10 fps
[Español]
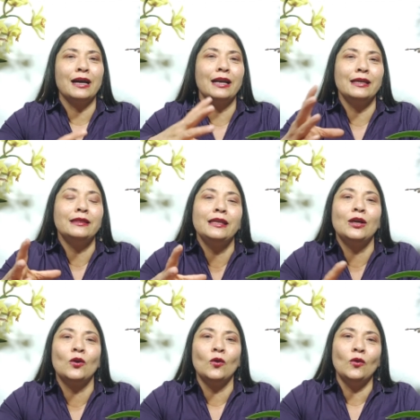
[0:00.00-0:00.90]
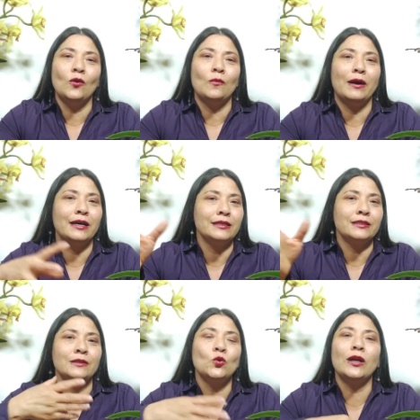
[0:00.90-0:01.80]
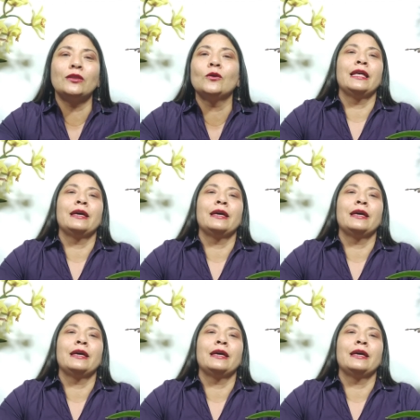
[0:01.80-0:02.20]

calientico o más suelto,